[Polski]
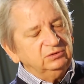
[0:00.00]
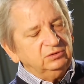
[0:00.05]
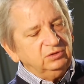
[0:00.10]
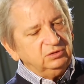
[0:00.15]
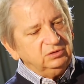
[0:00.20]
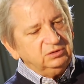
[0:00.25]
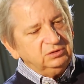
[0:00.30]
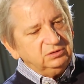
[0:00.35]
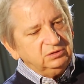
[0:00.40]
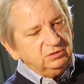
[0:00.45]

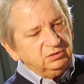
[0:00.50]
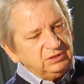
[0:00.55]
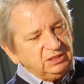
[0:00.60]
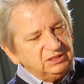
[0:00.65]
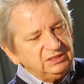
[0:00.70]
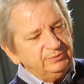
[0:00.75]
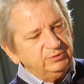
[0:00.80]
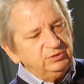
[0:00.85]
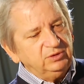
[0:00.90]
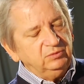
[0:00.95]
to to
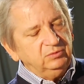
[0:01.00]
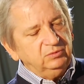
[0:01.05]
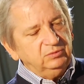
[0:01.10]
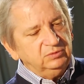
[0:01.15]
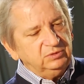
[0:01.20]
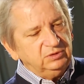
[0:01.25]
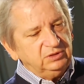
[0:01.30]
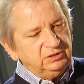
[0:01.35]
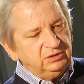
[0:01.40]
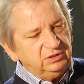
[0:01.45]
czasem
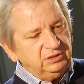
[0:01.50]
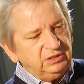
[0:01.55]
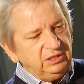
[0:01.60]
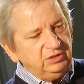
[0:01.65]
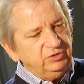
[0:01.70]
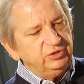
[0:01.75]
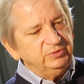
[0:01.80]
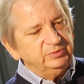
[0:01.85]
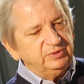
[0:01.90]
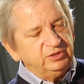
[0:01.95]
są,
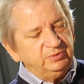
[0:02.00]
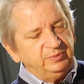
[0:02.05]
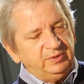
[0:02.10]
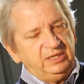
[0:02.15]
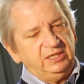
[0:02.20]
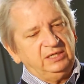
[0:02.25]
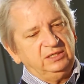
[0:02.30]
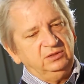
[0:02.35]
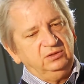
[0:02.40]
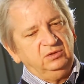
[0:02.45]
czegoś im też
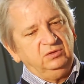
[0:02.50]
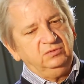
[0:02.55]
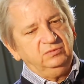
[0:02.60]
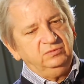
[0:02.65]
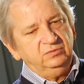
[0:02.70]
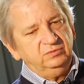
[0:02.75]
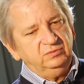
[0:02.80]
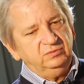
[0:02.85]
brak. No,